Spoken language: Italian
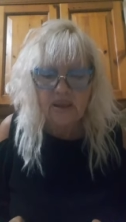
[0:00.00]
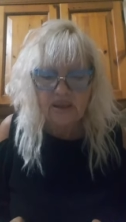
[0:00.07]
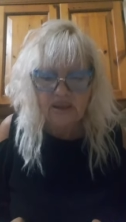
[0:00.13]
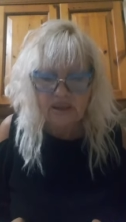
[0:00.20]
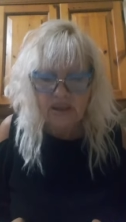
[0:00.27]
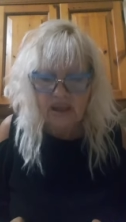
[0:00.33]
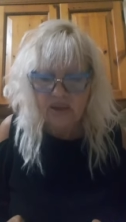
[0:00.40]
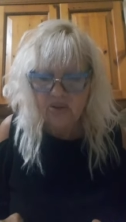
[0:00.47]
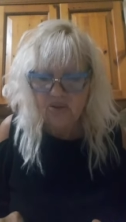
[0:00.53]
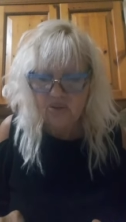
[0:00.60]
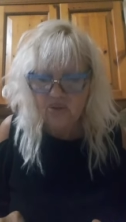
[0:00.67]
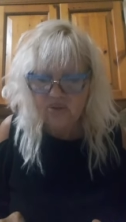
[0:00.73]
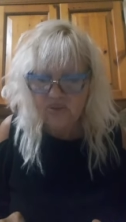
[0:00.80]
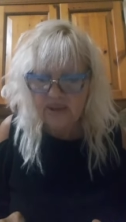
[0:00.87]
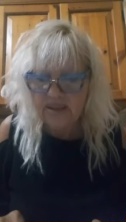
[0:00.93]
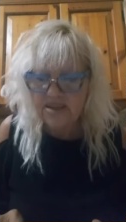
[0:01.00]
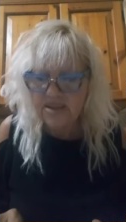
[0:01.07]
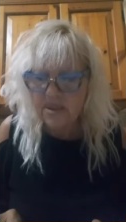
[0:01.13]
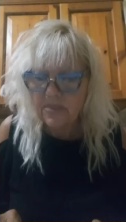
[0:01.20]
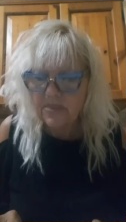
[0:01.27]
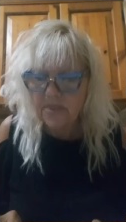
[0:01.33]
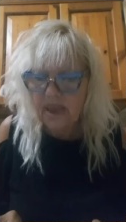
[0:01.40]
Rieccono
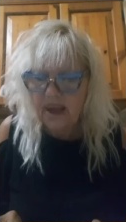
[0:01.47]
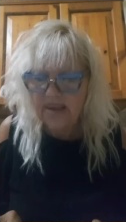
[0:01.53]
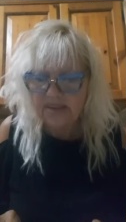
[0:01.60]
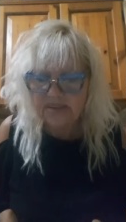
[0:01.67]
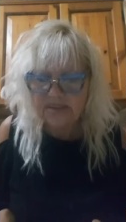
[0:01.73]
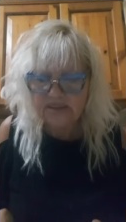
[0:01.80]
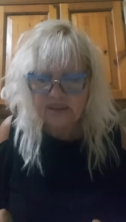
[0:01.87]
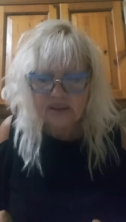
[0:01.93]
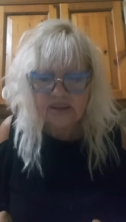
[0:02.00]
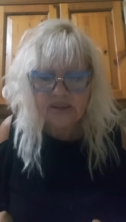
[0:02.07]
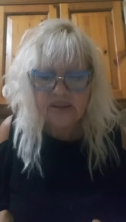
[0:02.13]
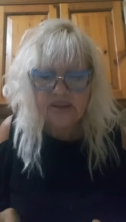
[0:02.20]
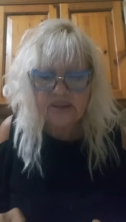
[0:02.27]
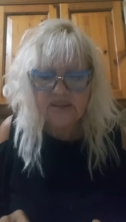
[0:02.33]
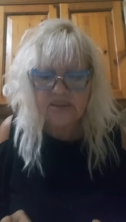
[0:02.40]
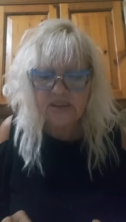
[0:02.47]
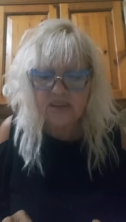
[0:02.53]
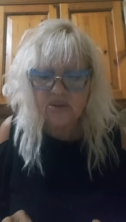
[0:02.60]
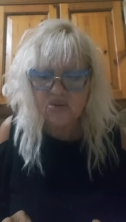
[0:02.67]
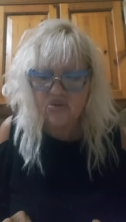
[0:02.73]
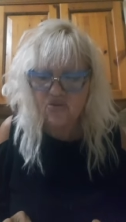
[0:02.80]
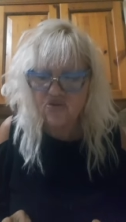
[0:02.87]
Noventa in piazza, si
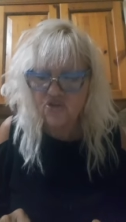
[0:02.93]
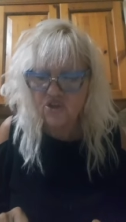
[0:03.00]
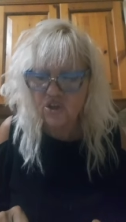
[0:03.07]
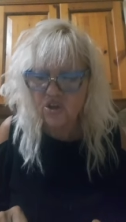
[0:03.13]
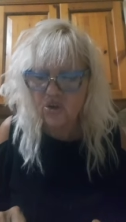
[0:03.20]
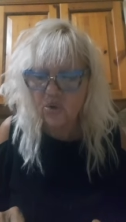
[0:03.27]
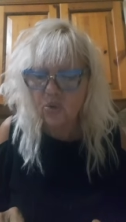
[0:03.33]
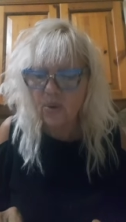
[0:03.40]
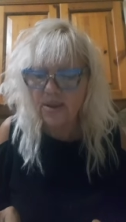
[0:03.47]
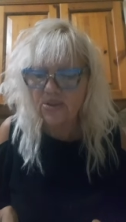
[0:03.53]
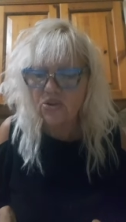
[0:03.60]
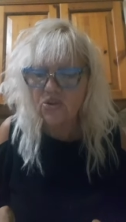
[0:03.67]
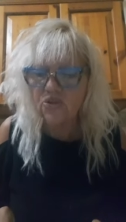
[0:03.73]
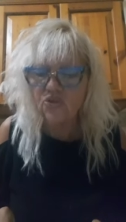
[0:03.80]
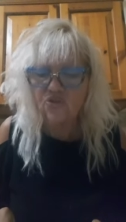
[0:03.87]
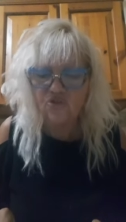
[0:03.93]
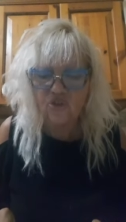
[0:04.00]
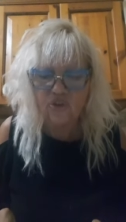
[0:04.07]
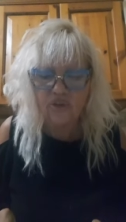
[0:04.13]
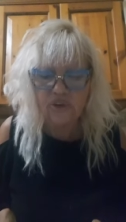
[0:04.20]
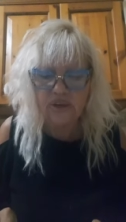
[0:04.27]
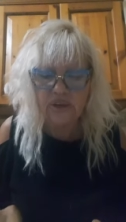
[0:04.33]
annunciano quattro
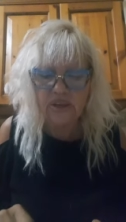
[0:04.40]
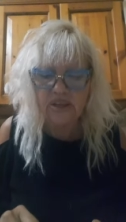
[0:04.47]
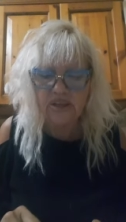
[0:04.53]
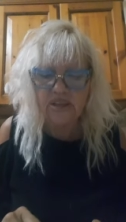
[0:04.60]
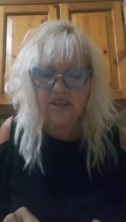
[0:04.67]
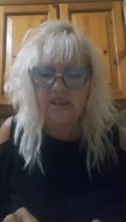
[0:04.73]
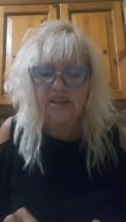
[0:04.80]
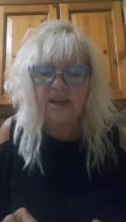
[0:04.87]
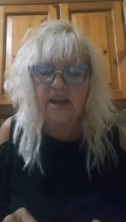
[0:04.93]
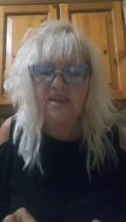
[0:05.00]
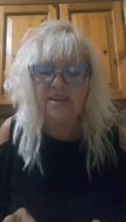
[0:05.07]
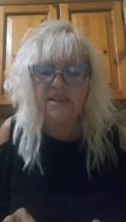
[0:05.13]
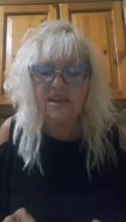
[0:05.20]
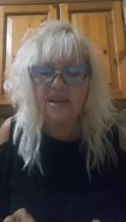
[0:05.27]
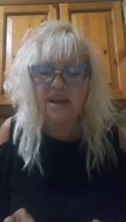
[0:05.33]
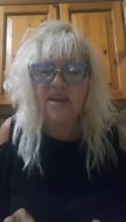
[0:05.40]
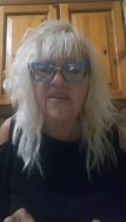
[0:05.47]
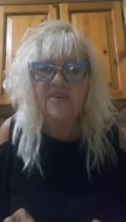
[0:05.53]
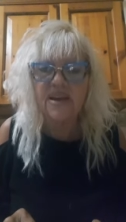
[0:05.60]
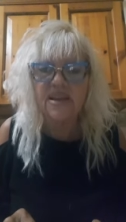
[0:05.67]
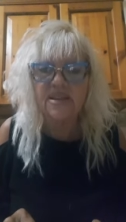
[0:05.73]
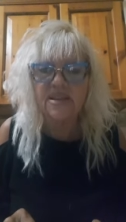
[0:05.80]
giorni di grandi
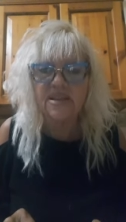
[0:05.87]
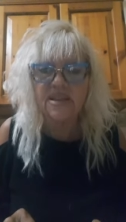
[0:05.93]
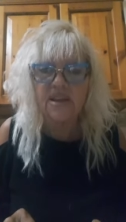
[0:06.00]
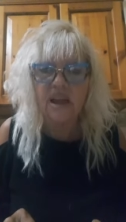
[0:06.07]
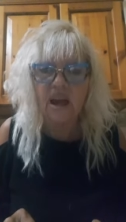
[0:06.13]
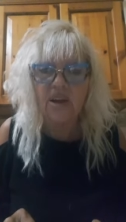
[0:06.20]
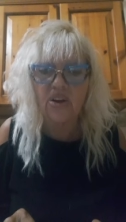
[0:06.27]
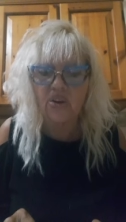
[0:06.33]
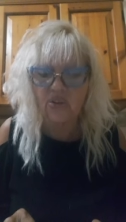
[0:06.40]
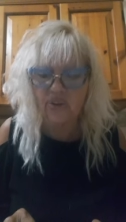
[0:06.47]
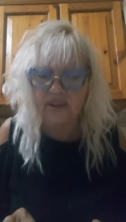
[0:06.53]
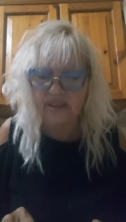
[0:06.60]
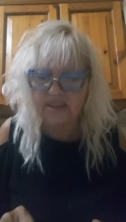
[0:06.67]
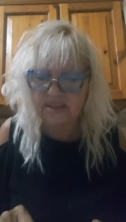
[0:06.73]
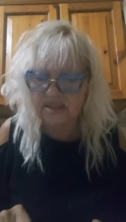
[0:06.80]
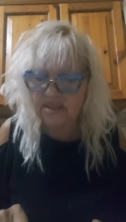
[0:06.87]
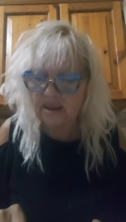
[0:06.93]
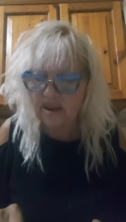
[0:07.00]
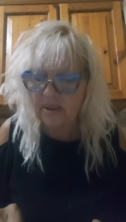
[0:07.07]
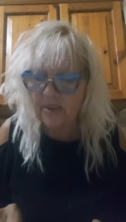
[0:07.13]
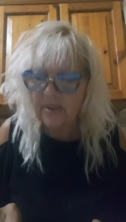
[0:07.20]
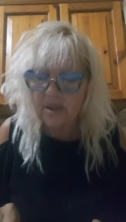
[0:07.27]
eventi a Noventa,
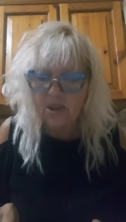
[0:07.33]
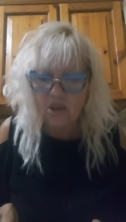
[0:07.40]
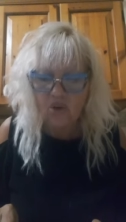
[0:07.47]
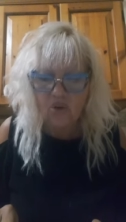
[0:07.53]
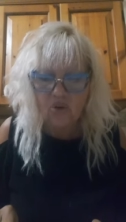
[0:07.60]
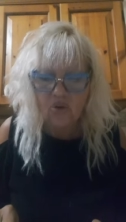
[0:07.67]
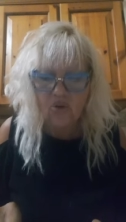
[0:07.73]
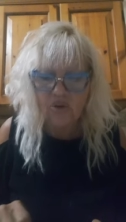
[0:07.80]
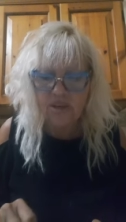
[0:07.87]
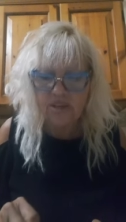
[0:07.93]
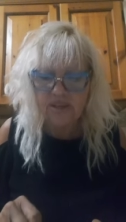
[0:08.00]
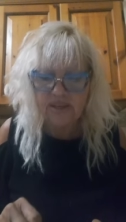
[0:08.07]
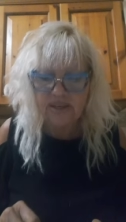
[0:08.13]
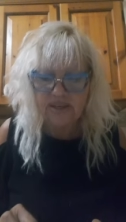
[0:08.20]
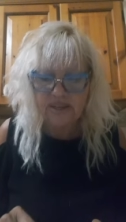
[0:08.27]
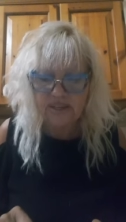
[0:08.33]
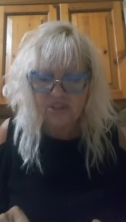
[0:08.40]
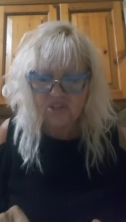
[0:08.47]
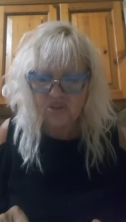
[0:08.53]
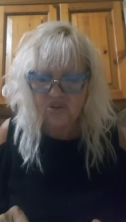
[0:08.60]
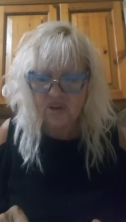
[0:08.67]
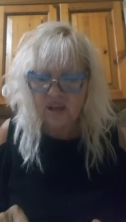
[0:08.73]
con i
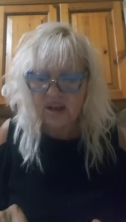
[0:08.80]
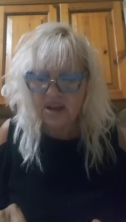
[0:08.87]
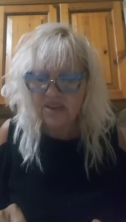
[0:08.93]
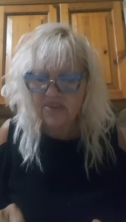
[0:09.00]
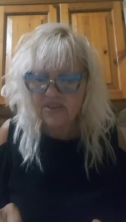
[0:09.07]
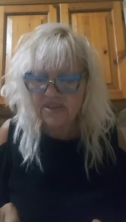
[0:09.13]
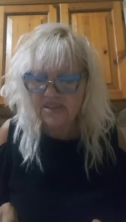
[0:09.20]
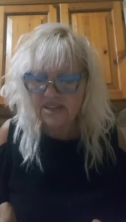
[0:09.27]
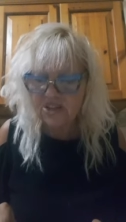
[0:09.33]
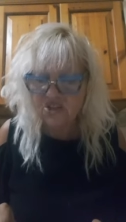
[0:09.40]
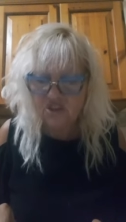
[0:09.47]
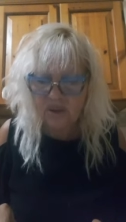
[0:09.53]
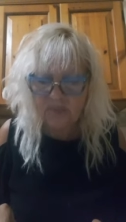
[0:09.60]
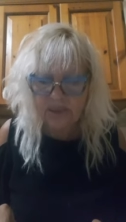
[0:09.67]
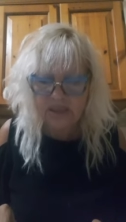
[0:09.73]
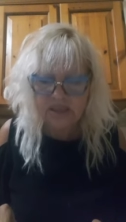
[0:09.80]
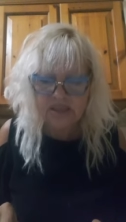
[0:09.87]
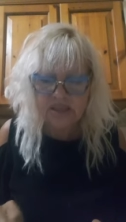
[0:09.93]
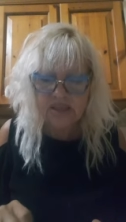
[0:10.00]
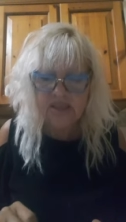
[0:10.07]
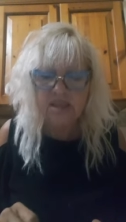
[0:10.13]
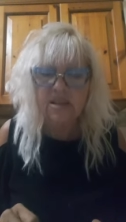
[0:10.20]
tradizionali
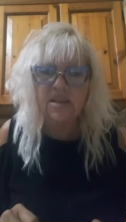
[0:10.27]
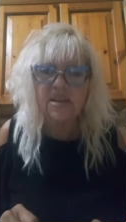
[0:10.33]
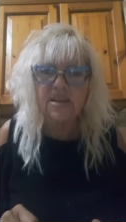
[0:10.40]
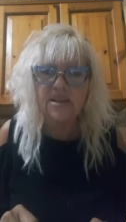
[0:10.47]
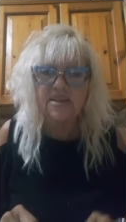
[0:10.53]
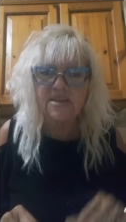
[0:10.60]
festeggiamenti di